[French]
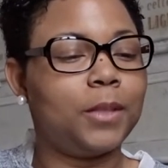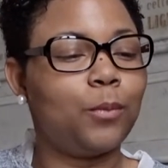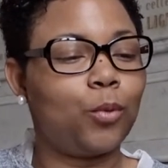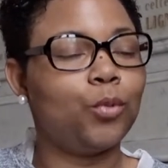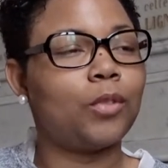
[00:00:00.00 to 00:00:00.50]

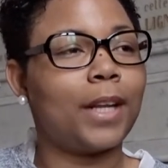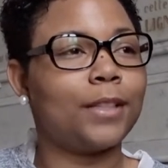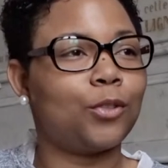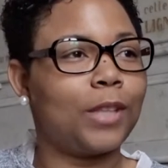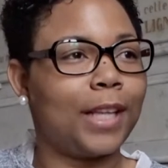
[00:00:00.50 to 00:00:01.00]
beaucoup sur la
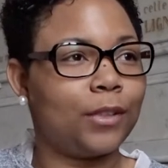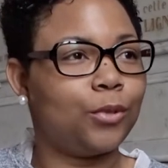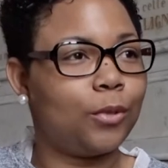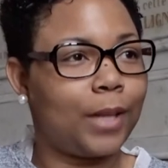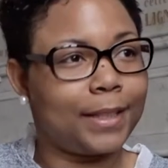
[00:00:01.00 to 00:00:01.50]
question de
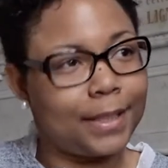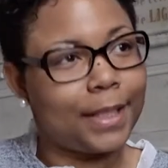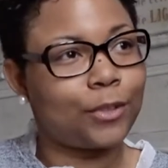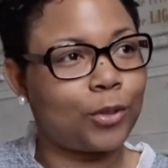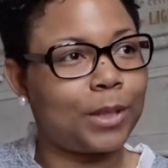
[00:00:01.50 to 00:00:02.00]
la,
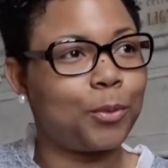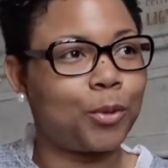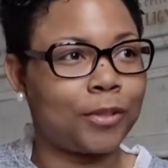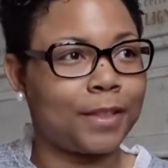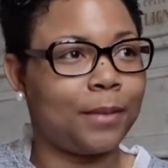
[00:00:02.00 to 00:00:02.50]
détection des
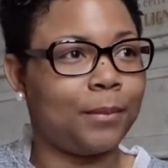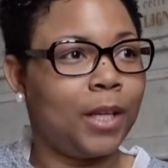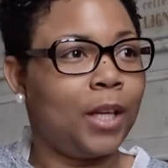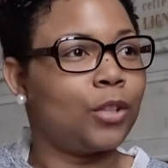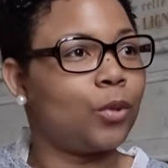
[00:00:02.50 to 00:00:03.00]
potentiels.
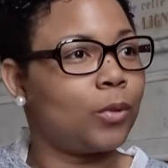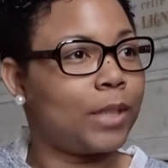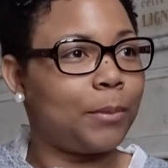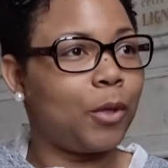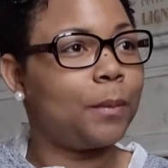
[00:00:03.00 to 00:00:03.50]
Donc,
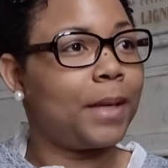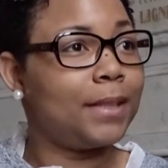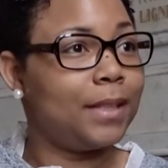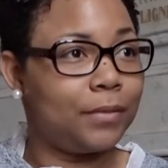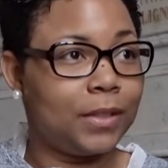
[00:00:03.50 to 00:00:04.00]
on a mis en
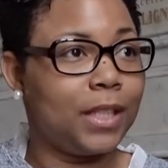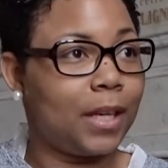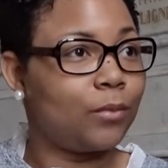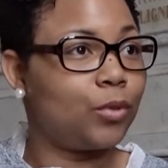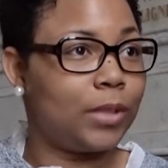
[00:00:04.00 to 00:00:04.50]
place des
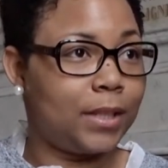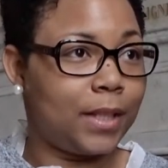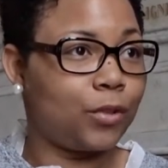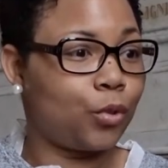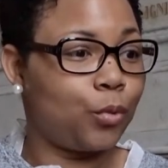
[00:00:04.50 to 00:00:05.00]
filières de
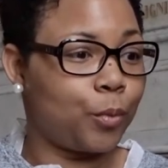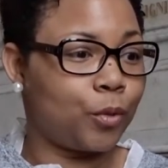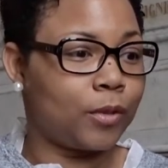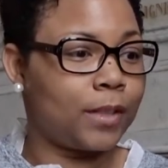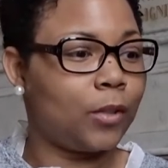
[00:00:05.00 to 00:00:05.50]
détection de
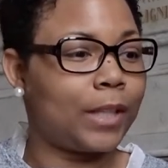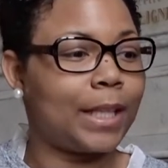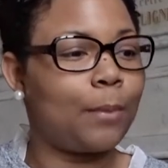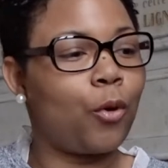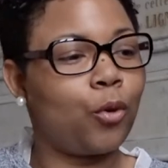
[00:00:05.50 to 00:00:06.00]
potentiels. On a
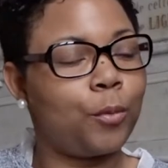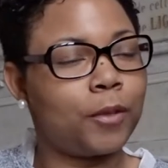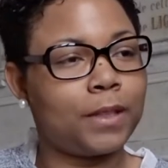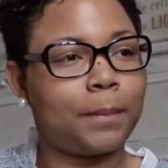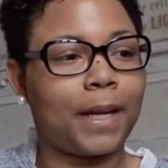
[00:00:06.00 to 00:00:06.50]
d'abord
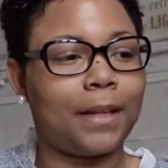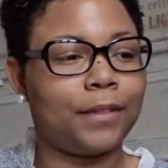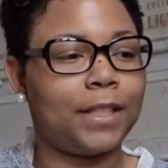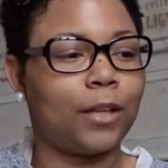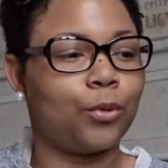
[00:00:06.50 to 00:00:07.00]
commencé par la
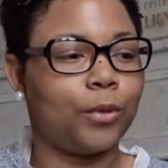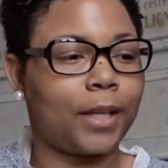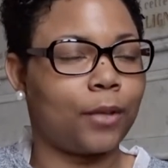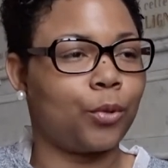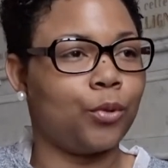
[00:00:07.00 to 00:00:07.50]
filière de
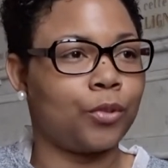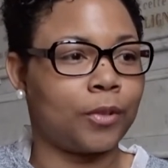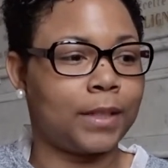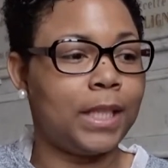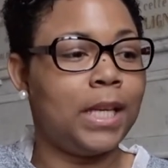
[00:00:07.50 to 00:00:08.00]
cadre de
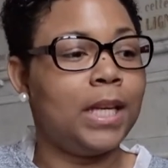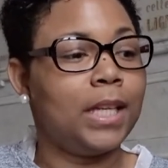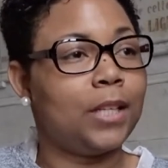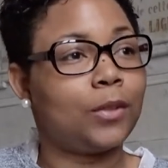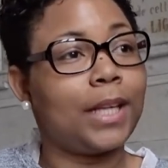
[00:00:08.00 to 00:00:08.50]
santé
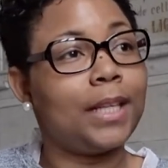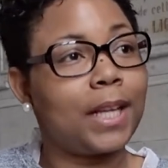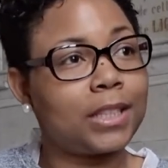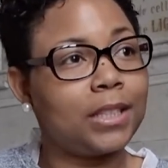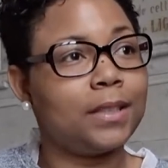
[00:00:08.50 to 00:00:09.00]
et on a
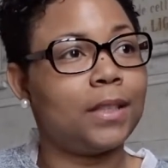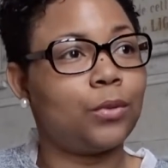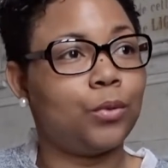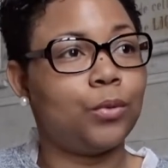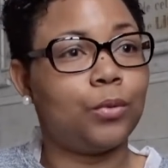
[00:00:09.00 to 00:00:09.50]
élargi
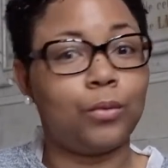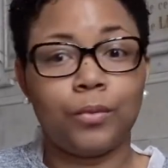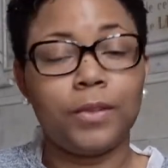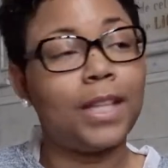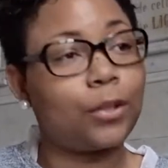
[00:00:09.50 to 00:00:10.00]
cette euh,
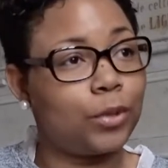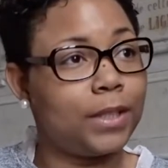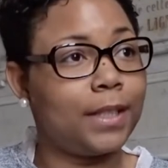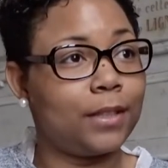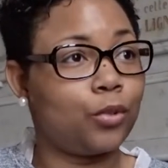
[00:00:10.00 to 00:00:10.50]
filière de
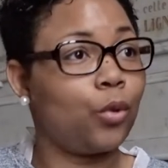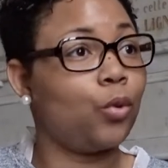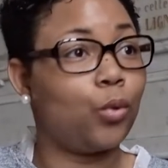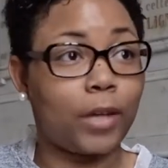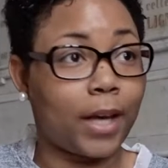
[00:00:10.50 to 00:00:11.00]
détection
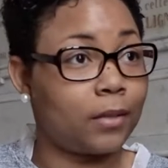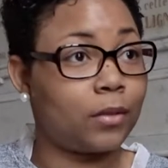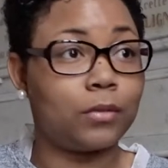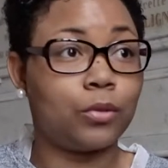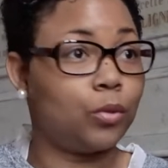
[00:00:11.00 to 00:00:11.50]
au
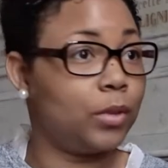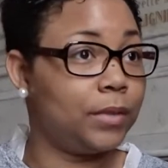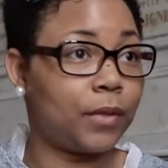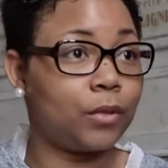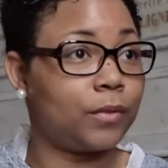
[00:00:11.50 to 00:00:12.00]
cadre de
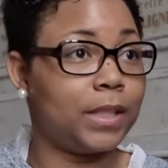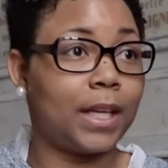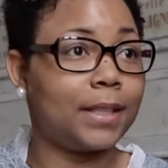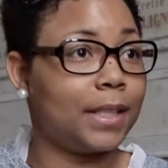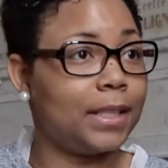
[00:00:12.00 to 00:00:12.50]
différentes
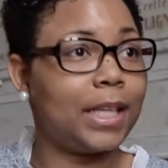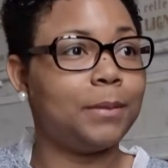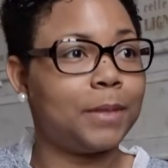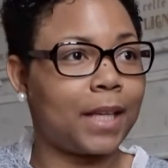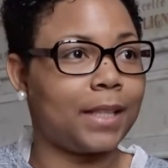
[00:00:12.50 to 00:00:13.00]
filières techniques
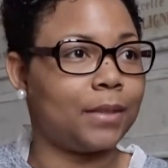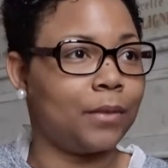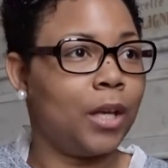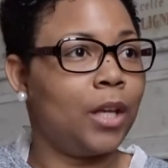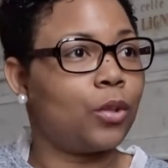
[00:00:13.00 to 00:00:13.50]
administratives.
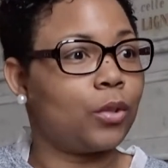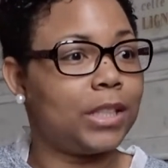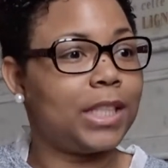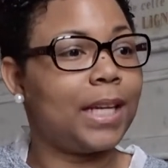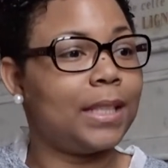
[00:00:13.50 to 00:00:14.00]
Donc,
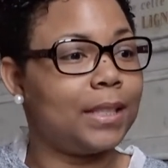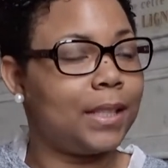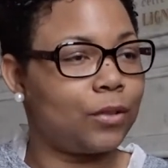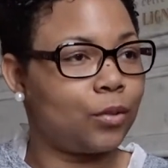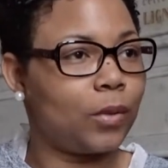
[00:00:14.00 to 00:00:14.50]
déjà, la
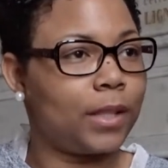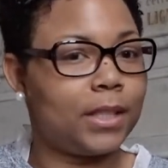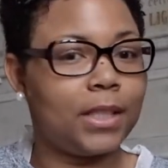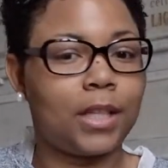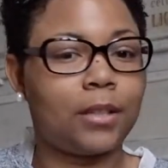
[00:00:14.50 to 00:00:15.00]
détection est
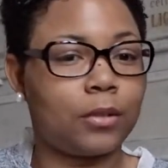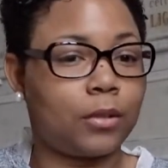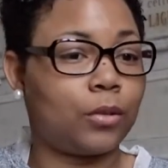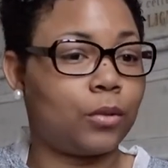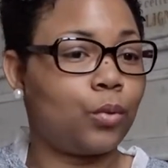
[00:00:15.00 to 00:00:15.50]

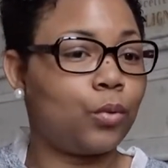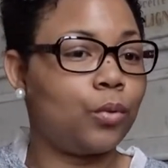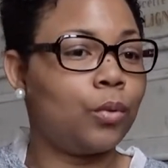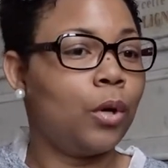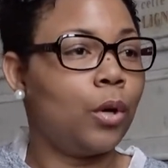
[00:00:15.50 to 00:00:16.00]
déjà un,
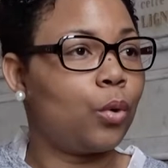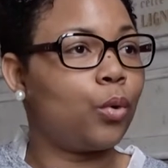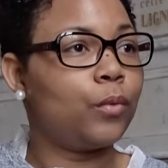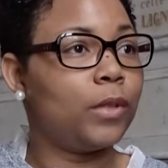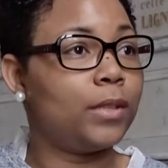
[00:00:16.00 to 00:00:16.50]
gros,
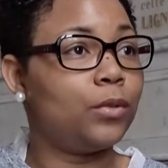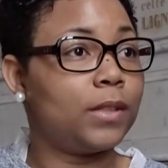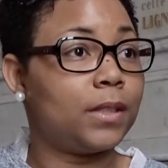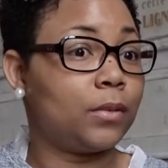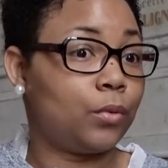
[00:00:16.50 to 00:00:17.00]
gros volet de
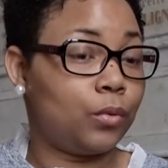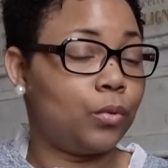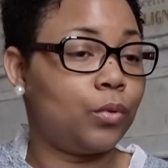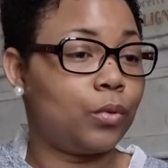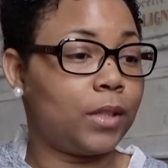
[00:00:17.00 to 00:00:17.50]

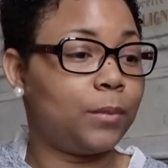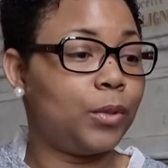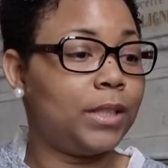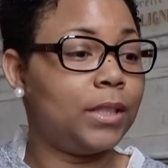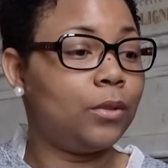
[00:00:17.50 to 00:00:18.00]
de cette
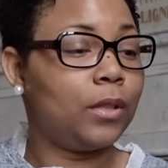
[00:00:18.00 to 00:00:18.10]
politique